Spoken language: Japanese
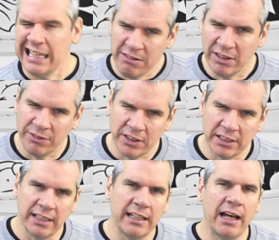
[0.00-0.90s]
even if it's
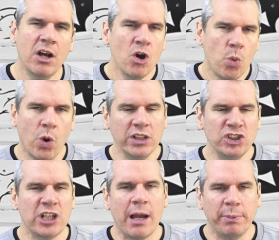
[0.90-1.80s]
in that one
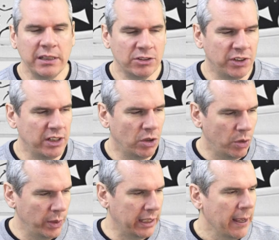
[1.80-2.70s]
Japanese video a
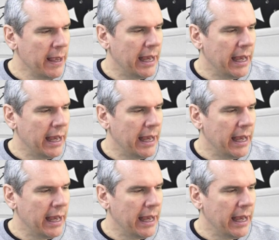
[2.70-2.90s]
week.